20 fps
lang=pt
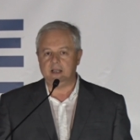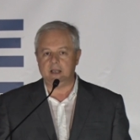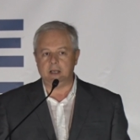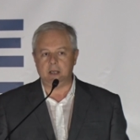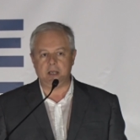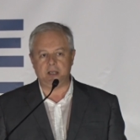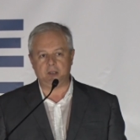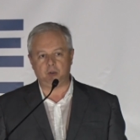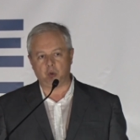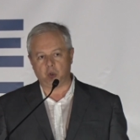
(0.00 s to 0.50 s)

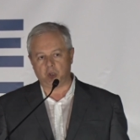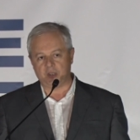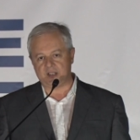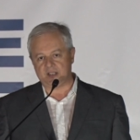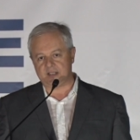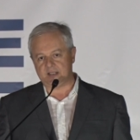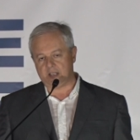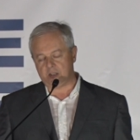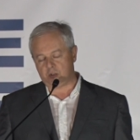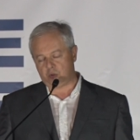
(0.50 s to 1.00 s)
e
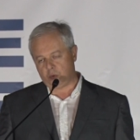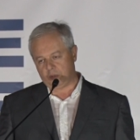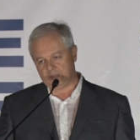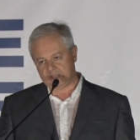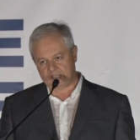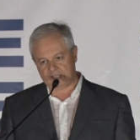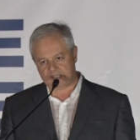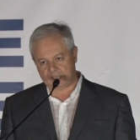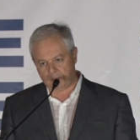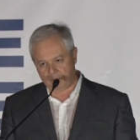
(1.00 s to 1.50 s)
todas as
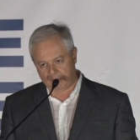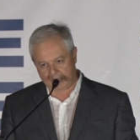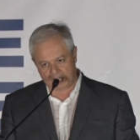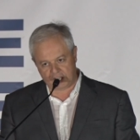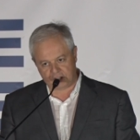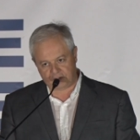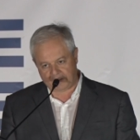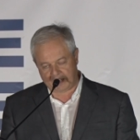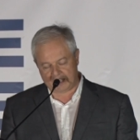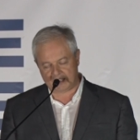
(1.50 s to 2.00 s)
suas
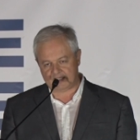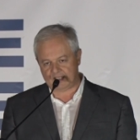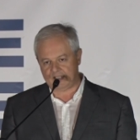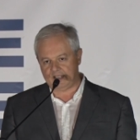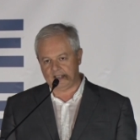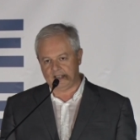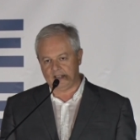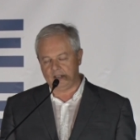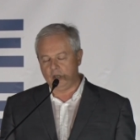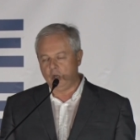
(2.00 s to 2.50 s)
assembleias de
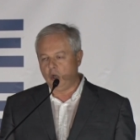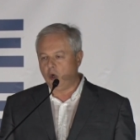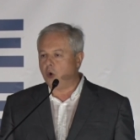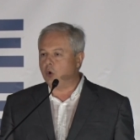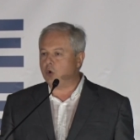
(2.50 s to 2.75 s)
freguesia.